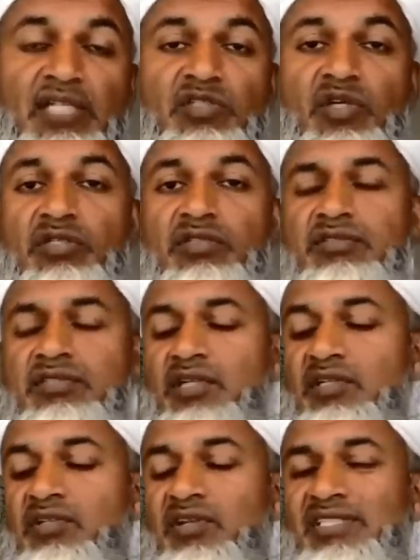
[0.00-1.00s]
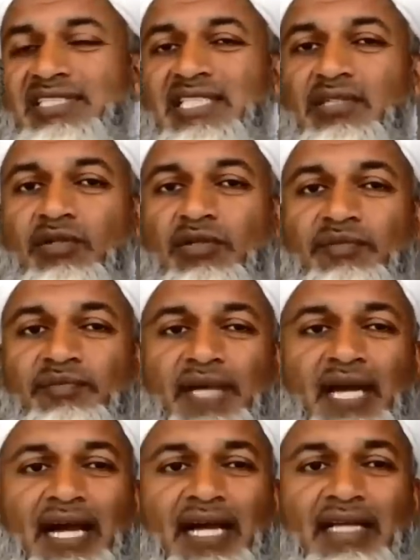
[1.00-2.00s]
ни один глаз
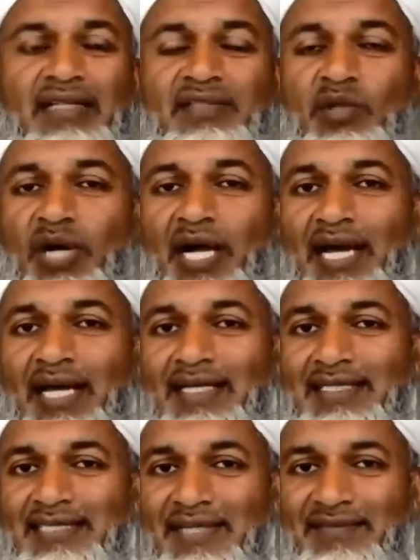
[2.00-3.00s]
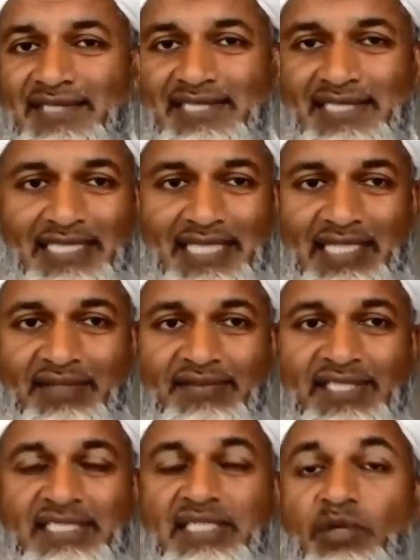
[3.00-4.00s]
не видел ничего подобного. Ни
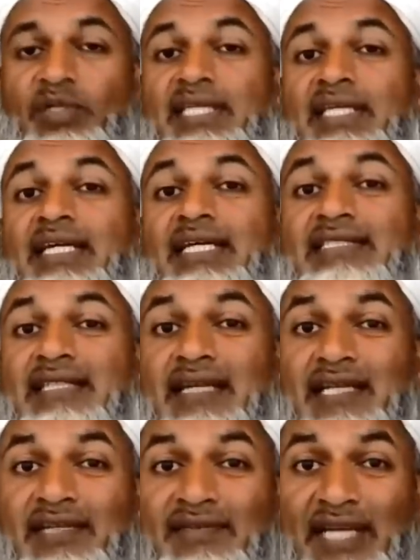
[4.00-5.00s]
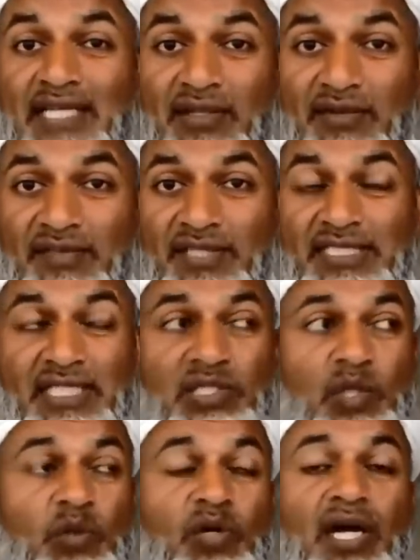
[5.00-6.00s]
одно ухо не слышало ничего подобного.
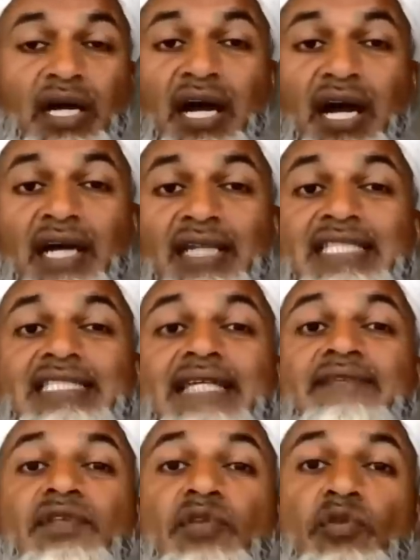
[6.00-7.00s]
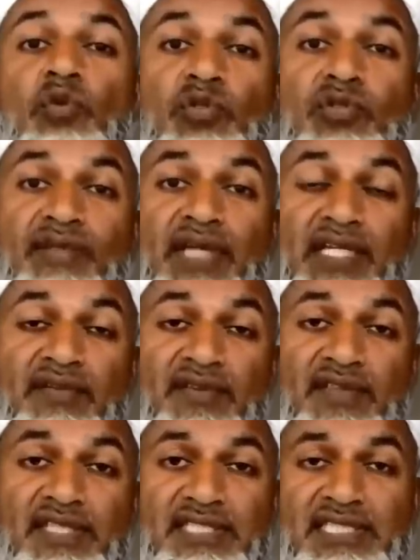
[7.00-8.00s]
И ни одно сердце подобного не
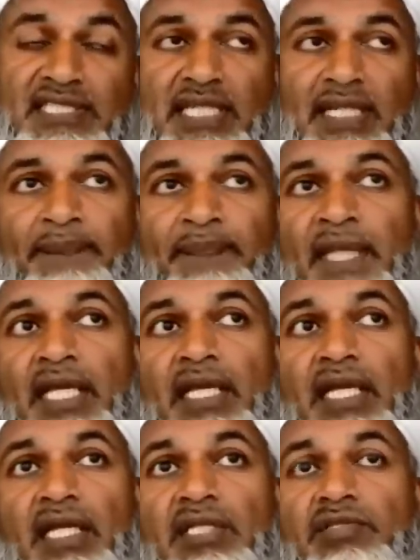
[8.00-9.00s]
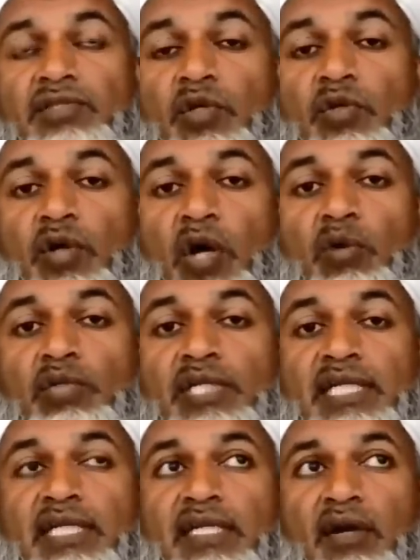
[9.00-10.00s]
чувствовало. Только пророк
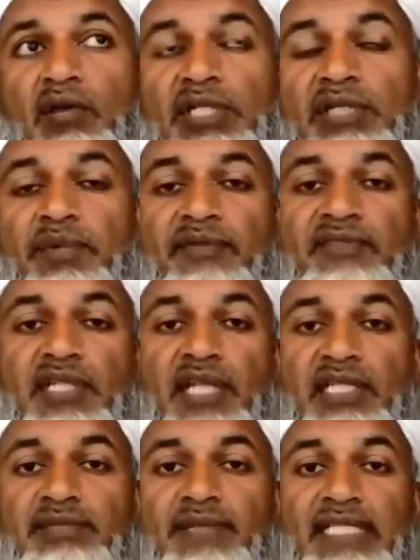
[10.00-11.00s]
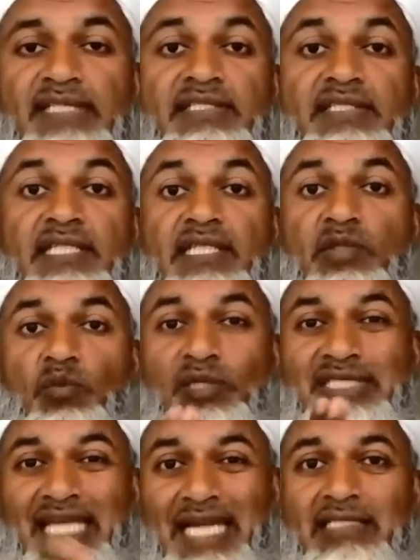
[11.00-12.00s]
Мухаммад, саллаху алейхи вассалям,
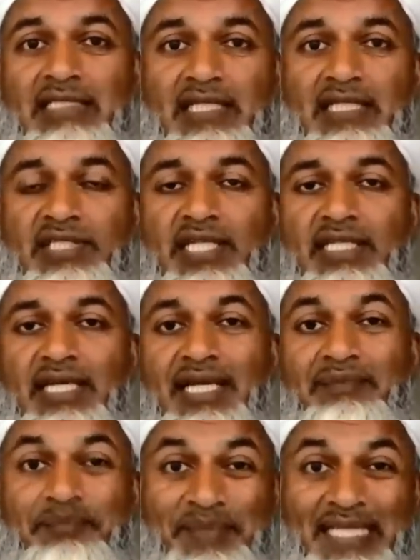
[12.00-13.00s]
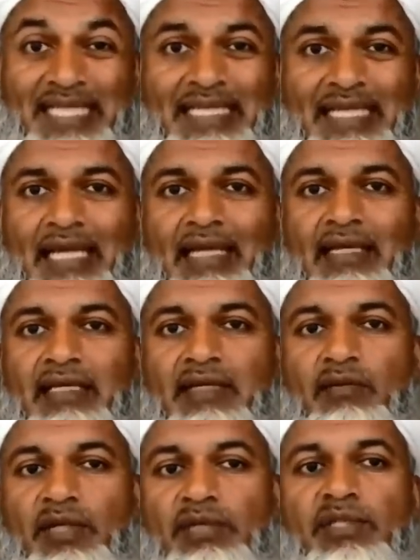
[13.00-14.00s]
видел рай, Аллах показал ему.
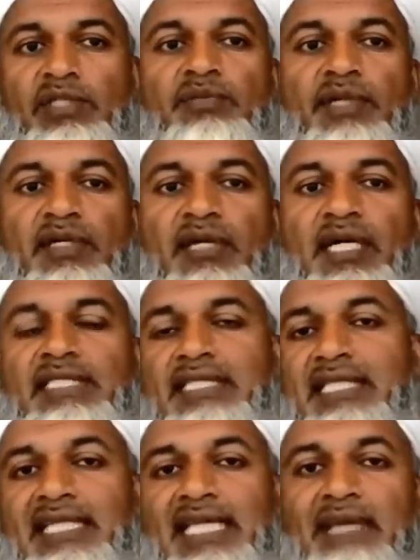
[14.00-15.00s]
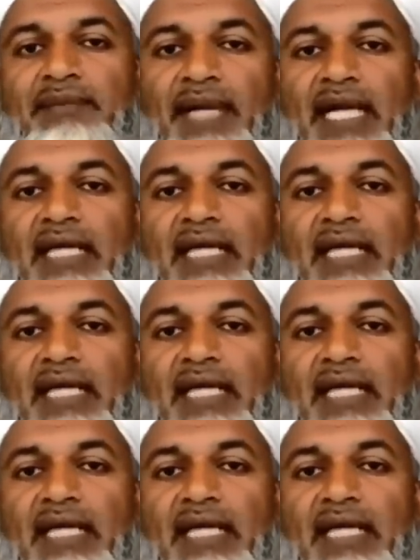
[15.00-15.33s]
Во время вознесения на